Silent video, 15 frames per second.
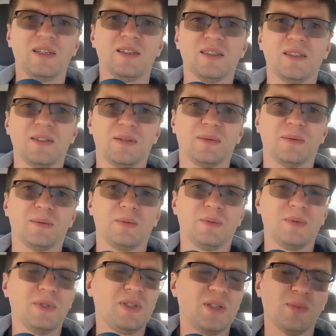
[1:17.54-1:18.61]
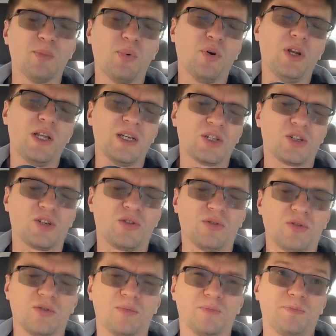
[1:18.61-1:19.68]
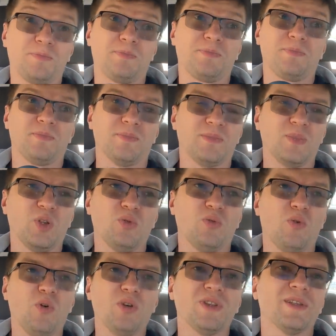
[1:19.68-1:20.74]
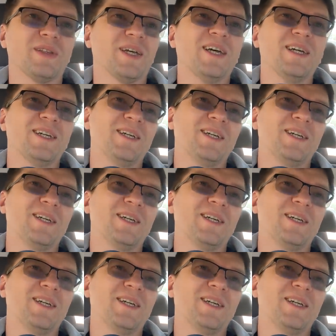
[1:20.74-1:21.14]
и тем более, что, ну, он...